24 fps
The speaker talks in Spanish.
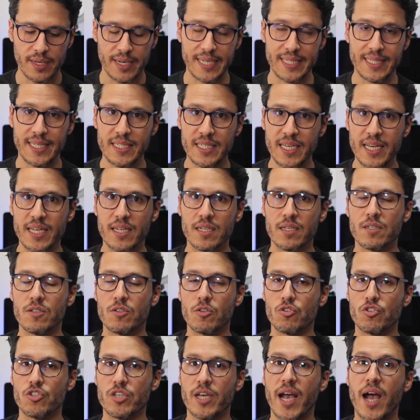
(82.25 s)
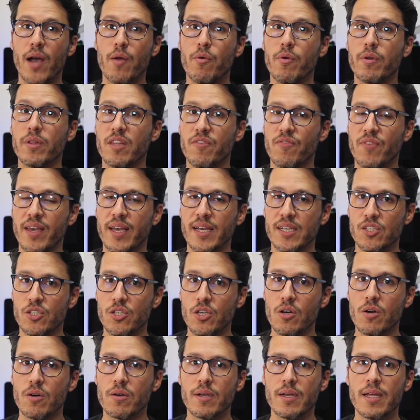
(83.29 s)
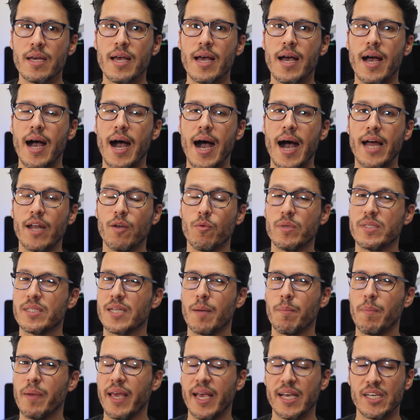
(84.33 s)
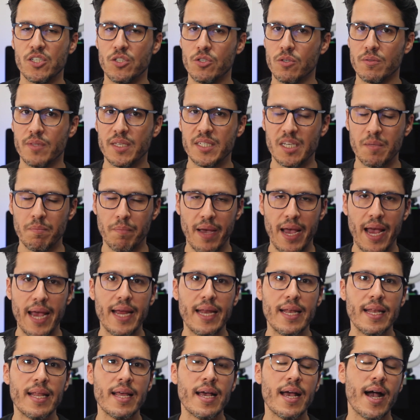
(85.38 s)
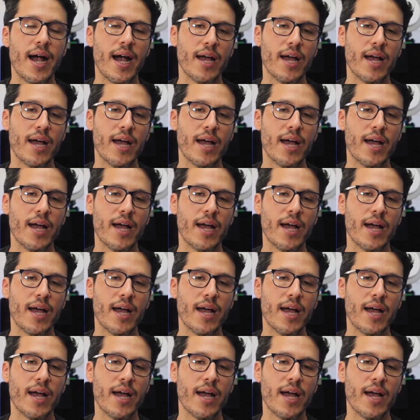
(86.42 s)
es decir, nos llega una notificación a nuestra aplicación de Gmail,